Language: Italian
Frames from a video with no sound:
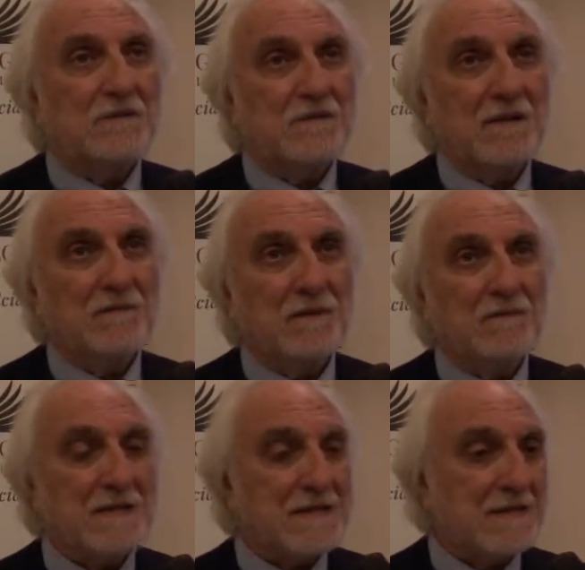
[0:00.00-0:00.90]
diciamo, la
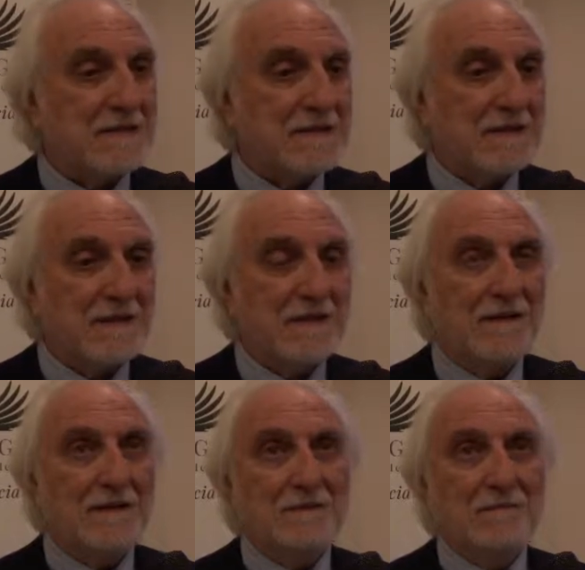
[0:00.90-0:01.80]

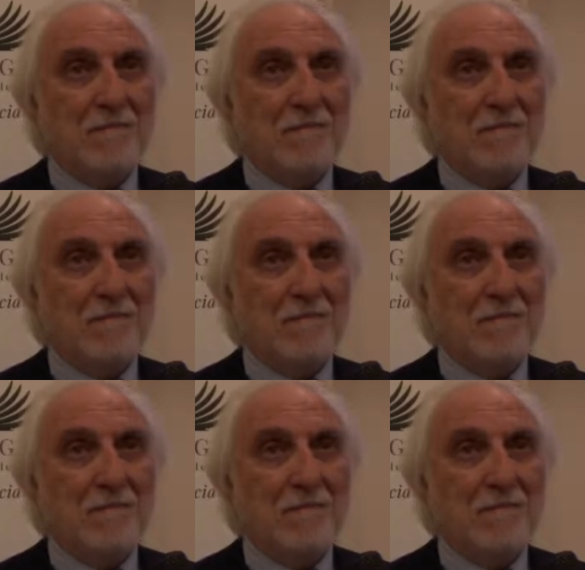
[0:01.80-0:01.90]
presenza